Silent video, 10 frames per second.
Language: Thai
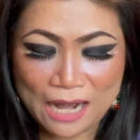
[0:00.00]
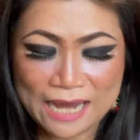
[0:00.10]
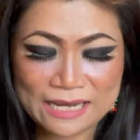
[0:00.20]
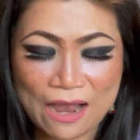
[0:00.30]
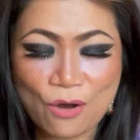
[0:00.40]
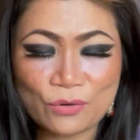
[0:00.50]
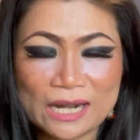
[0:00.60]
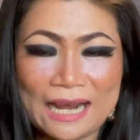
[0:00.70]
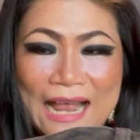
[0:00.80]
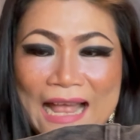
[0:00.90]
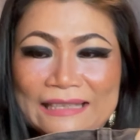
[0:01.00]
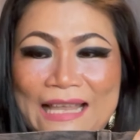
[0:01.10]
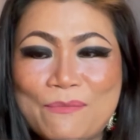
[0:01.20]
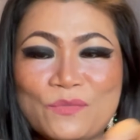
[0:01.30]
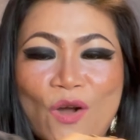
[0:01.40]
เท่าไหร่ เอาราคา
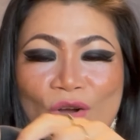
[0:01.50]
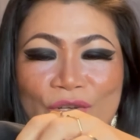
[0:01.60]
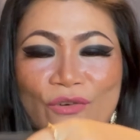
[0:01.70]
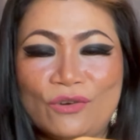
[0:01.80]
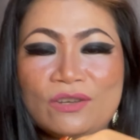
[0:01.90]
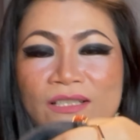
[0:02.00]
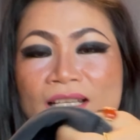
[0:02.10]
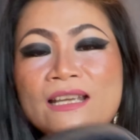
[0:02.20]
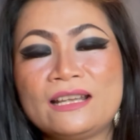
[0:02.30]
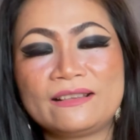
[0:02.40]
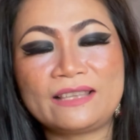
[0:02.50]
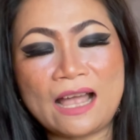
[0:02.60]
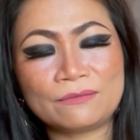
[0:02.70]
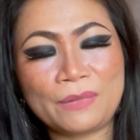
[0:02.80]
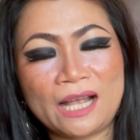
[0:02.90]
เต็มก่อนเนาะ
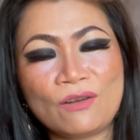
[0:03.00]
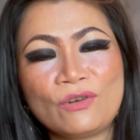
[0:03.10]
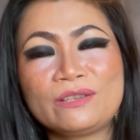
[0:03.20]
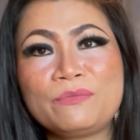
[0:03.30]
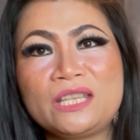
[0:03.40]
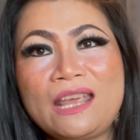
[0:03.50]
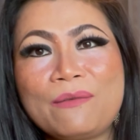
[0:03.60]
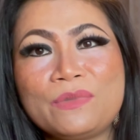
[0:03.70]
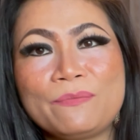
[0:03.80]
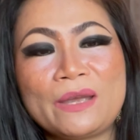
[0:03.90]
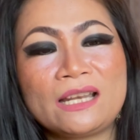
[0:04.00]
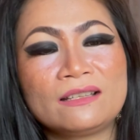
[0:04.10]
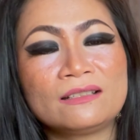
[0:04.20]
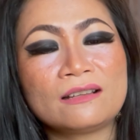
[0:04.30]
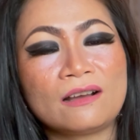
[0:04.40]
สั่งมาเขาก็จะมีเนี่ยมีเป็น
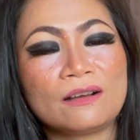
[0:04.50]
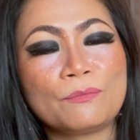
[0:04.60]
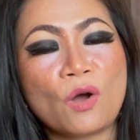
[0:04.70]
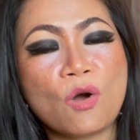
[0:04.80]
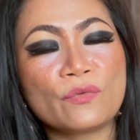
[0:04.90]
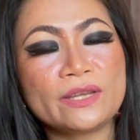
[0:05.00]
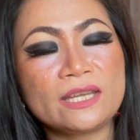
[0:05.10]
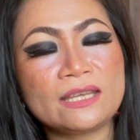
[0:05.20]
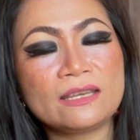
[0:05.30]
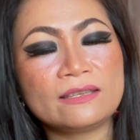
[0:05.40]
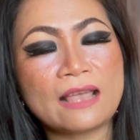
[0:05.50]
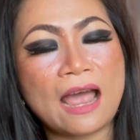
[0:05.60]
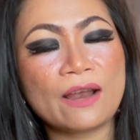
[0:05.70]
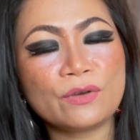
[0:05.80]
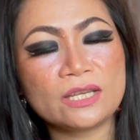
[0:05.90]
ออบอกวิธี
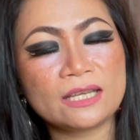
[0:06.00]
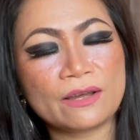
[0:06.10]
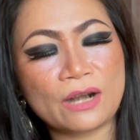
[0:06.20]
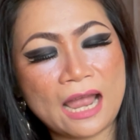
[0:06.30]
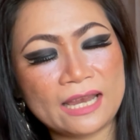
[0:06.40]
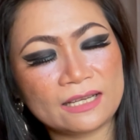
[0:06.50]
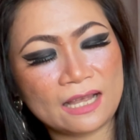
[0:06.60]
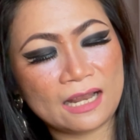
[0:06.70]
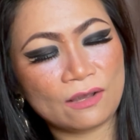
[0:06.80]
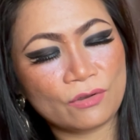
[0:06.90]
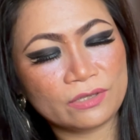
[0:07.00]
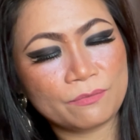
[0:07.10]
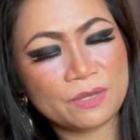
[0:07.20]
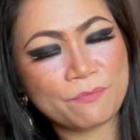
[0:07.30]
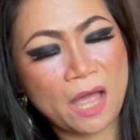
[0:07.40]
ซักวิธีอะไรนะคะแล้วก็
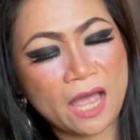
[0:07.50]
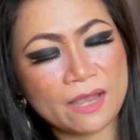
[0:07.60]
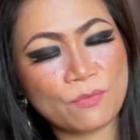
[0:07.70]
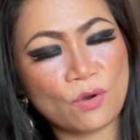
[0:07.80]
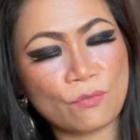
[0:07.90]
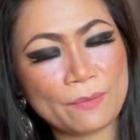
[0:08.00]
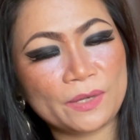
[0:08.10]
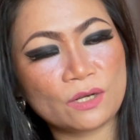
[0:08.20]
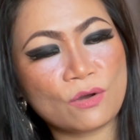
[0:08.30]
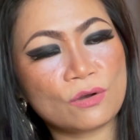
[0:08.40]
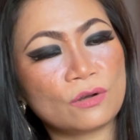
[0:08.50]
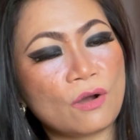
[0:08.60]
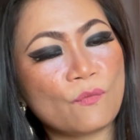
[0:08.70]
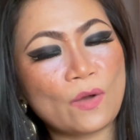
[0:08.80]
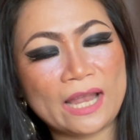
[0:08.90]
จะมีป้ายบอกว่าเป็นของ
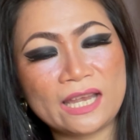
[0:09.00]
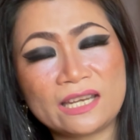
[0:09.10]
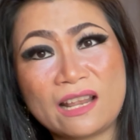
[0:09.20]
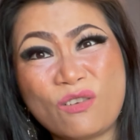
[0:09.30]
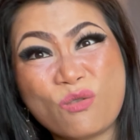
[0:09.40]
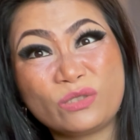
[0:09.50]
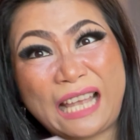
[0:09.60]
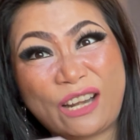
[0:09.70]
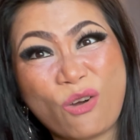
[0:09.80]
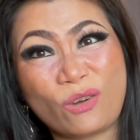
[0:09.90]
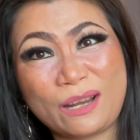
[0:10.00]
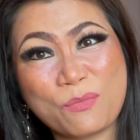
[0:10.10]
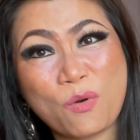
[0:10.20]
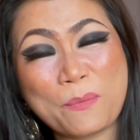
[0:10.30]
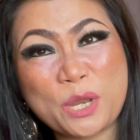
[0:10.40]
ออาไว้อันนี้เราคงตัดออกแล้
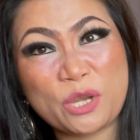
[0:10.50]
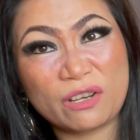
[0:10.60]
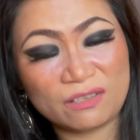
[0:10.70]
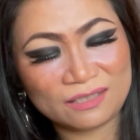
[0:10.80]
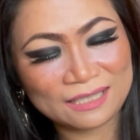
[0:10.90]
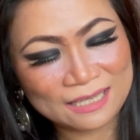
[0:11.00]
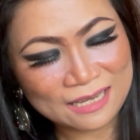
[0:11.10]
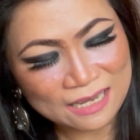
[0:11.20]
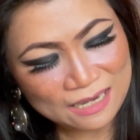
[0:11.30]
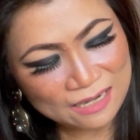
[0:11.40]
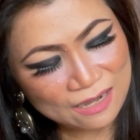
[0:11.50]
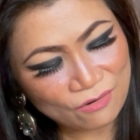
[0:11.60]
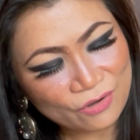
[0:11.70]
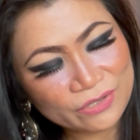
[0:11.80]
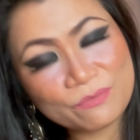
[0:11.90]
วเพราะว่ามันเยอะแล้
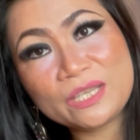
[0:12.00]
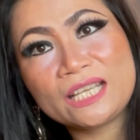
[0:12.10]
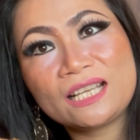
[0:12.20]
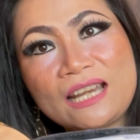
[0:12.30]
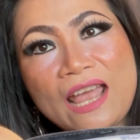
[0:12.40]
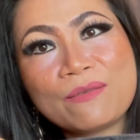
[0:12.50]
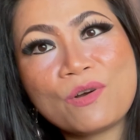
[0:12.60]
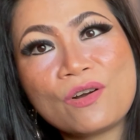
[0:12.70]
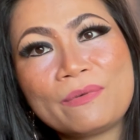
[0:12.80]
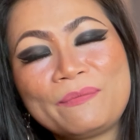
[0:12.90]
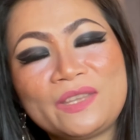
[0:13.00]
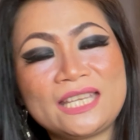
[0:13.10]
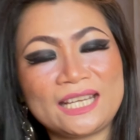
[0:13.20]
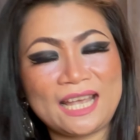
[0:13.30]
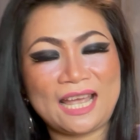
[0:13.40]
วก็จะมีข้างในบอกแบบ
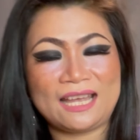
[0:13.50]
นี้นะ